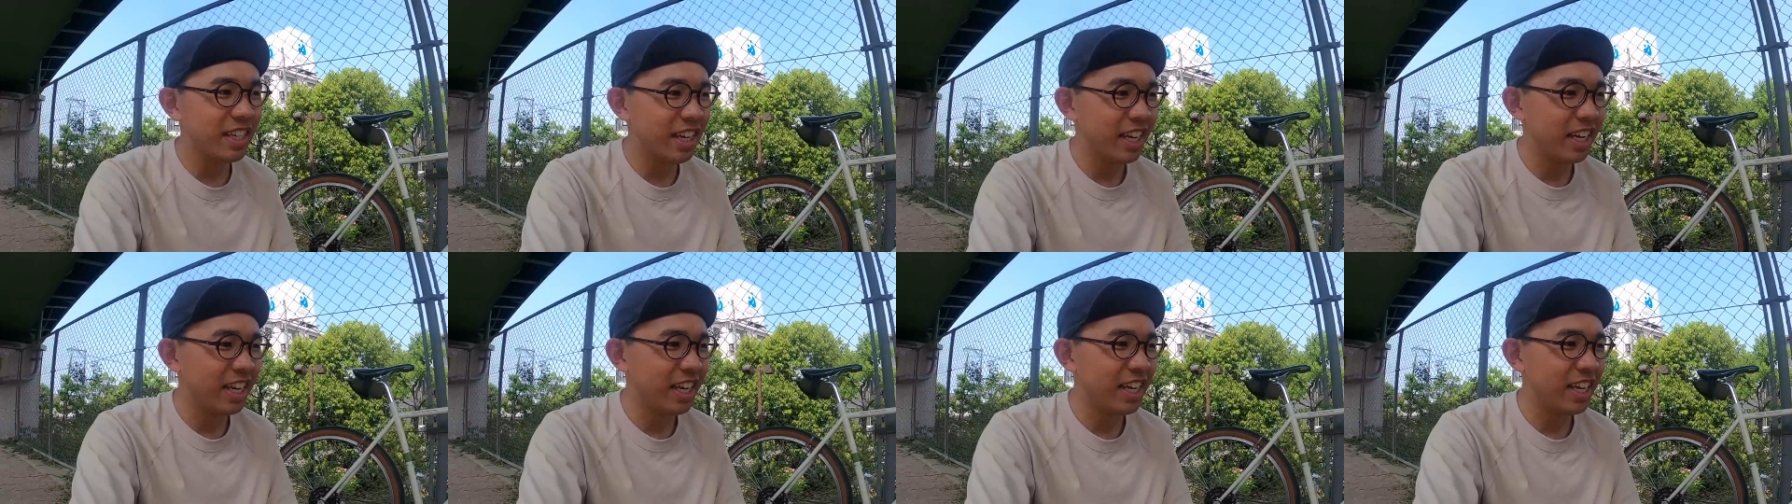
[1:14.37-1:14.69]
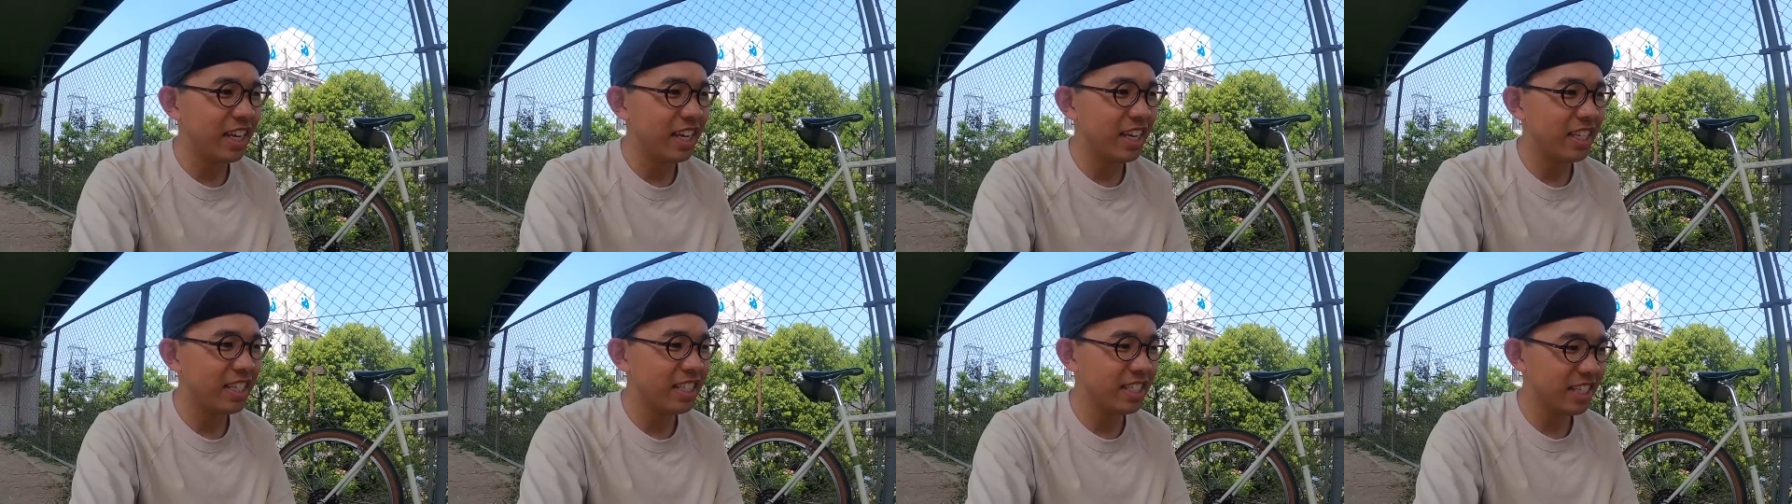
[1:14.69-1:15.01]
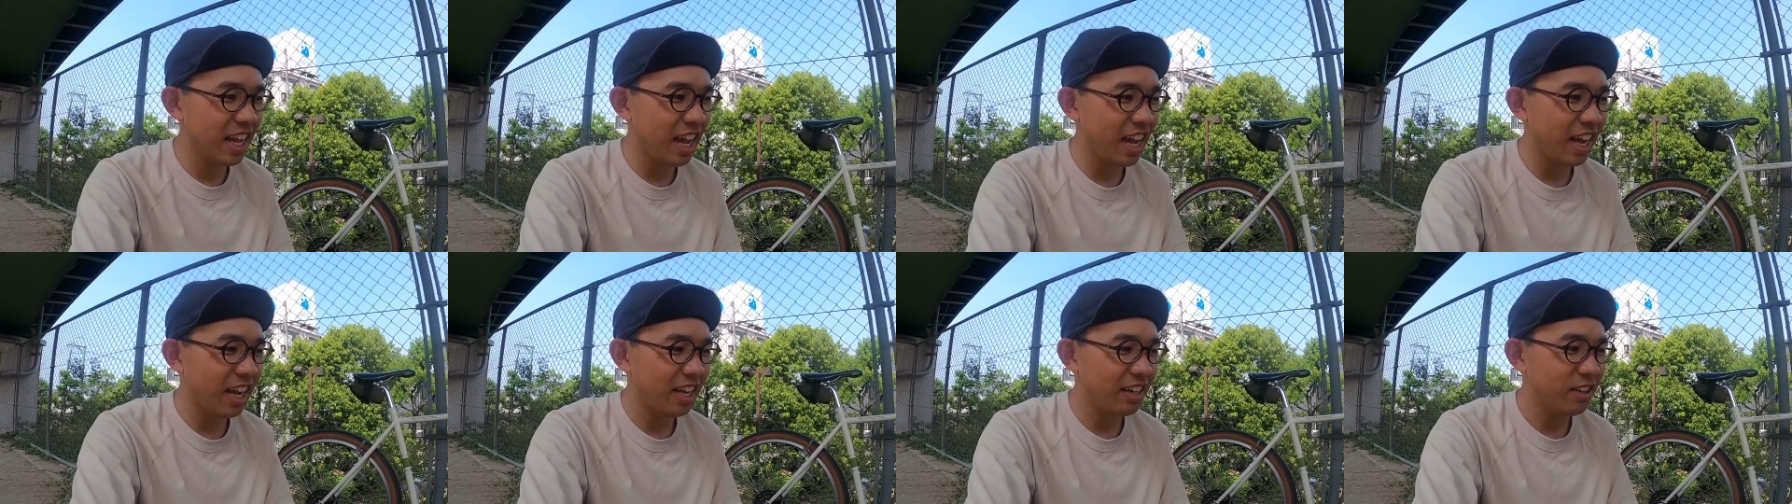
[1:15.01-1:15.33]
えー、し
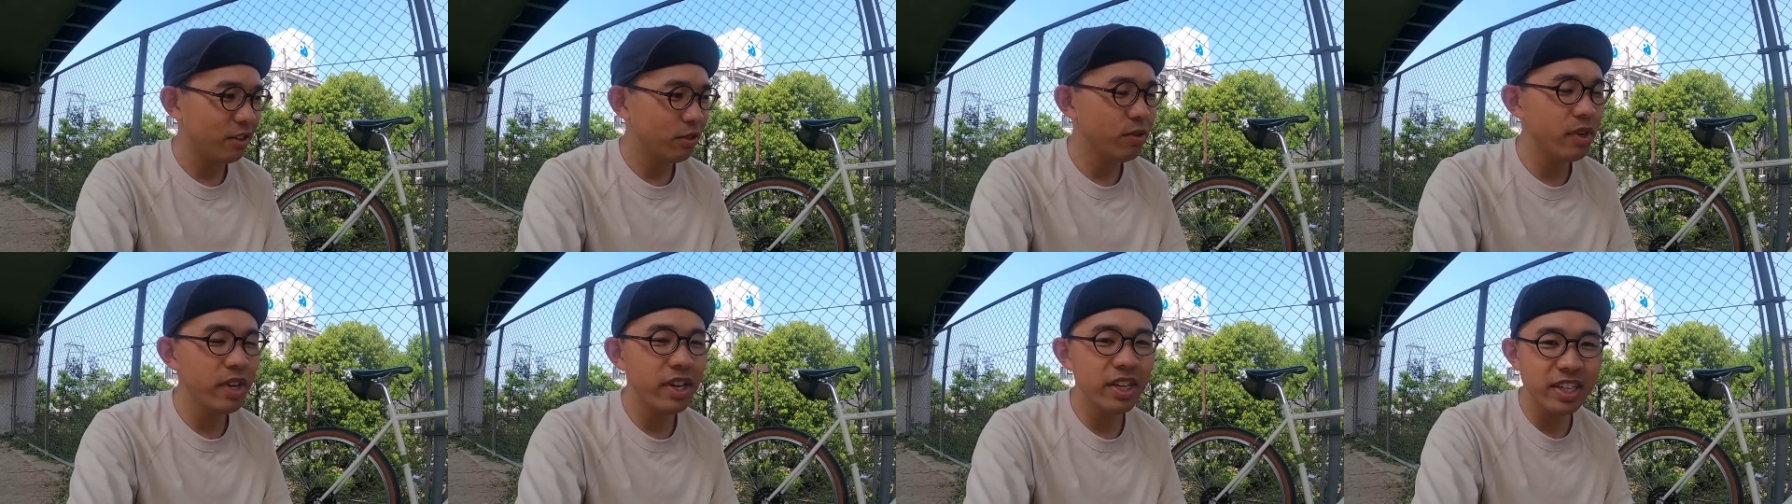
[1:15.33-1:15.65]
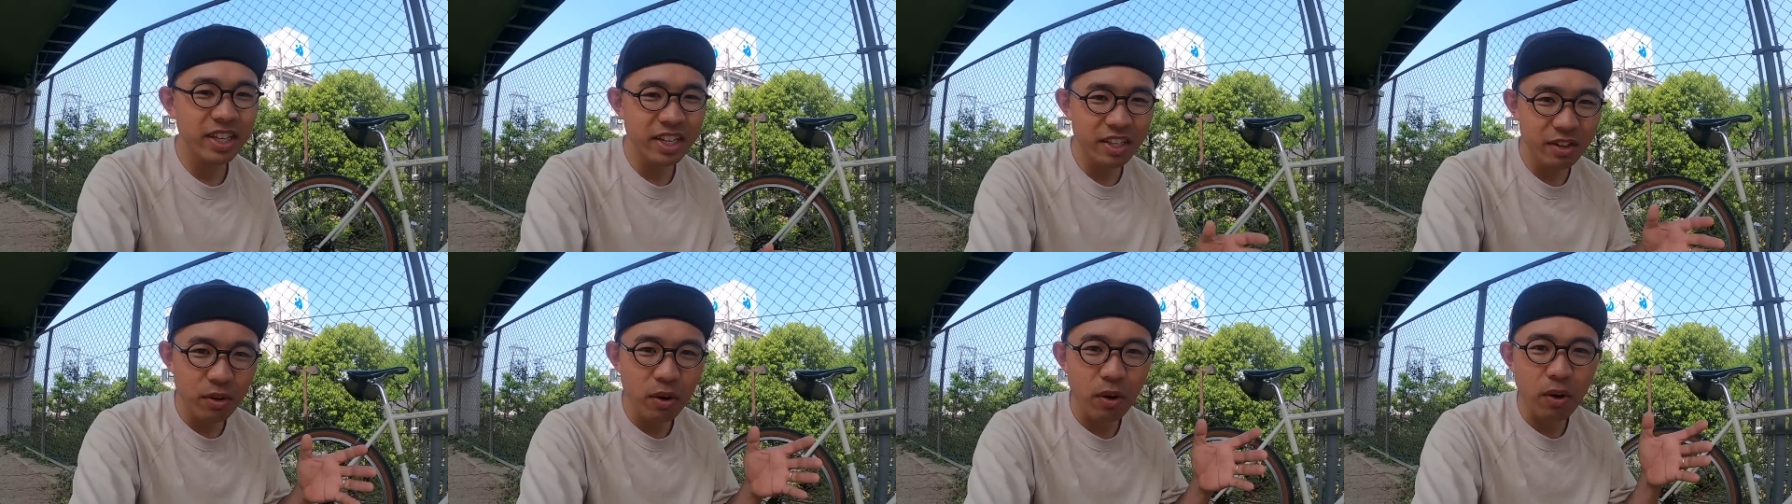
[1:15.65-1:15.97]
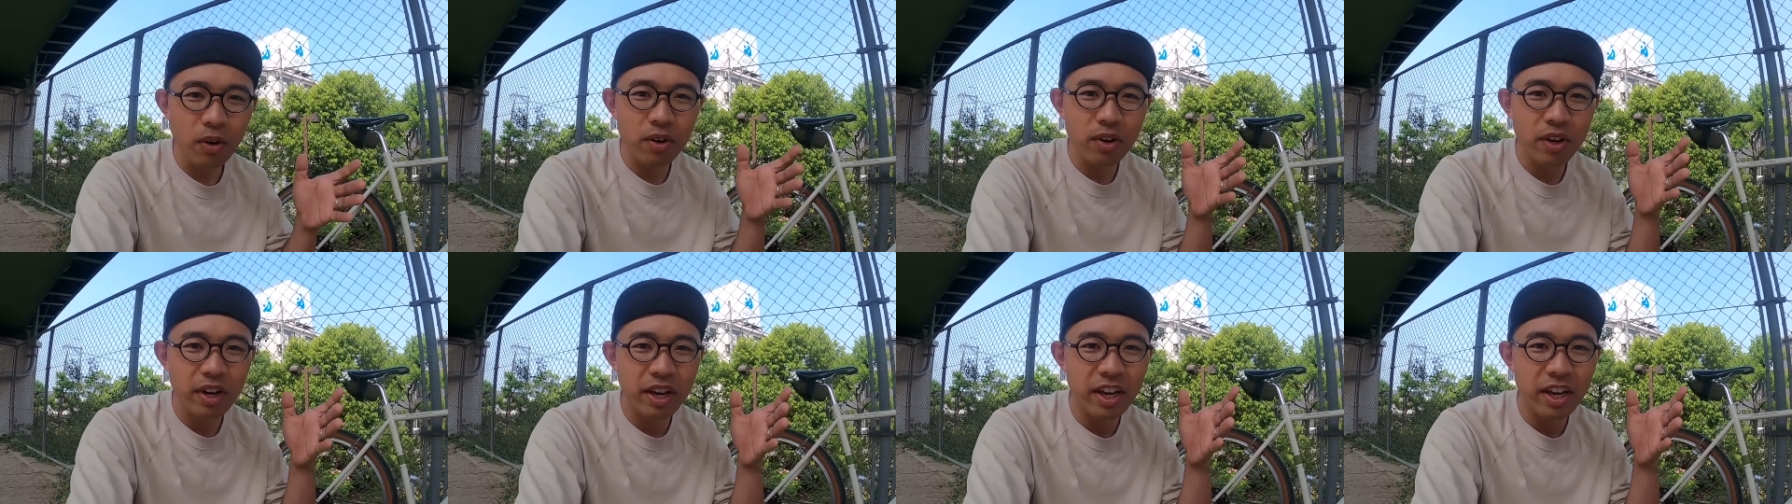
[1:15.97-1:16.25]
た上での、